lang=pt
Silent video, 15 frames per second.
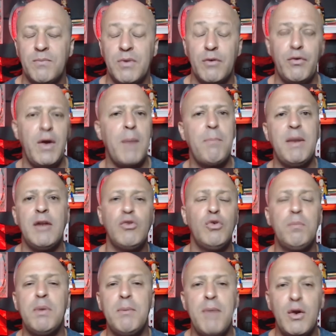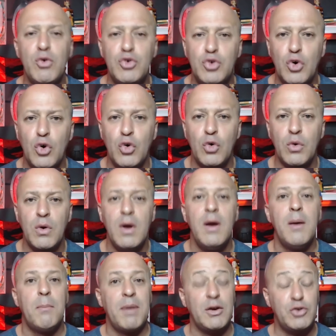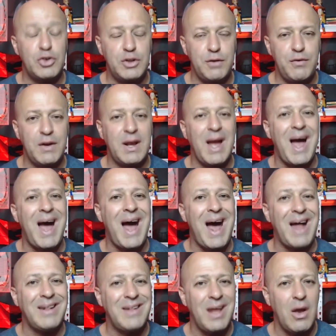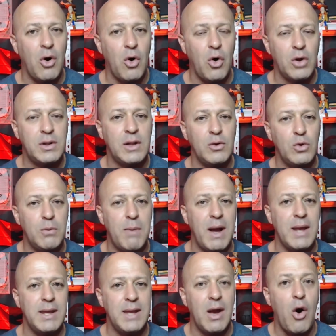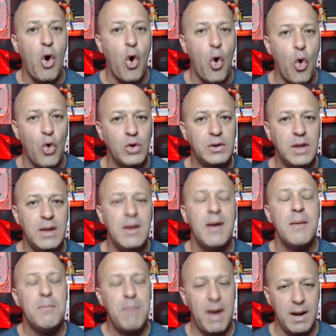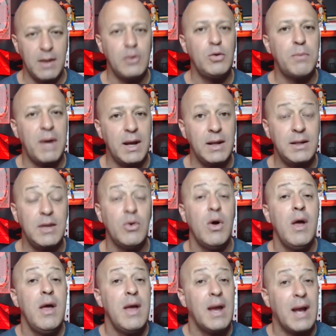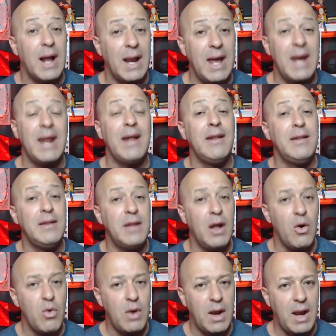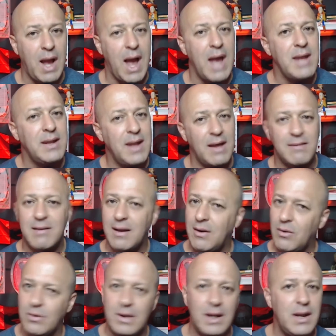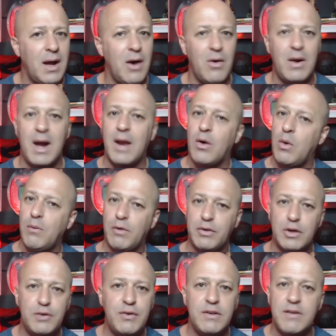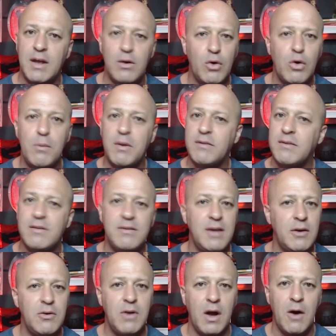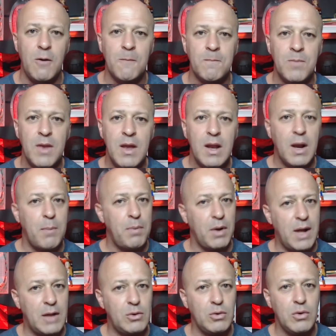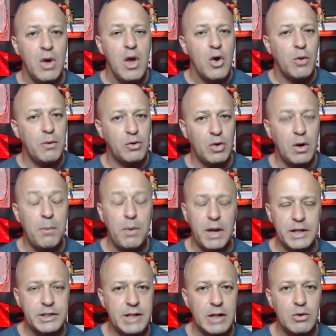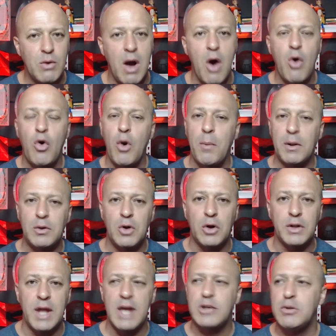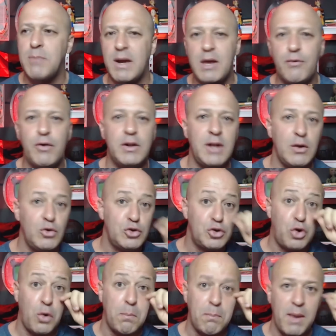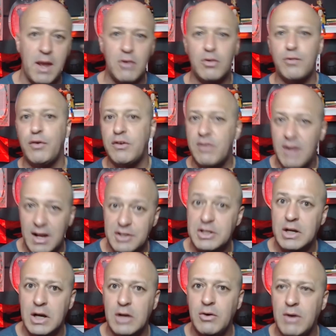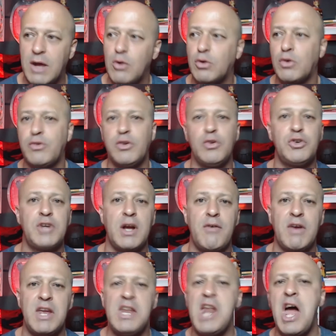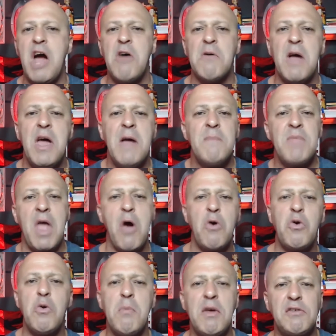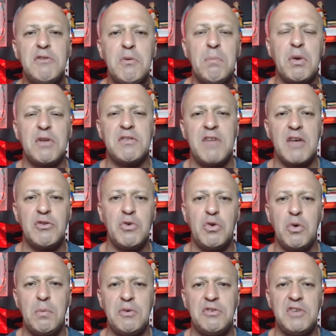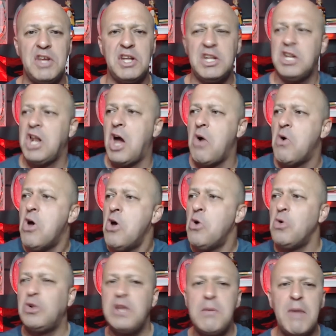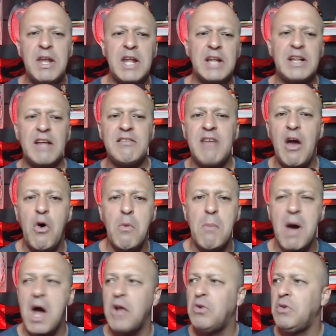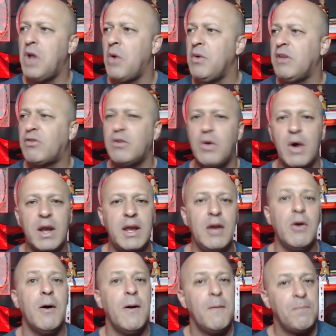Foi apenas o primeiro jogo para justificar a derrota do Bahia ontem perante o Bragantino. Galera, não cai nessa onda não, cara, como vocês fizeram no começo desse ano não. Campeonato, começou o campeonato estadual, Copa do Nordeste, o Bahia foi tendo uns tropeços, foi se lascando, né? E o torcedor chegava aqui, não, é o começo de um processo do Grupo City, não, o time ainda está se arrumando, não isso, não aquilo.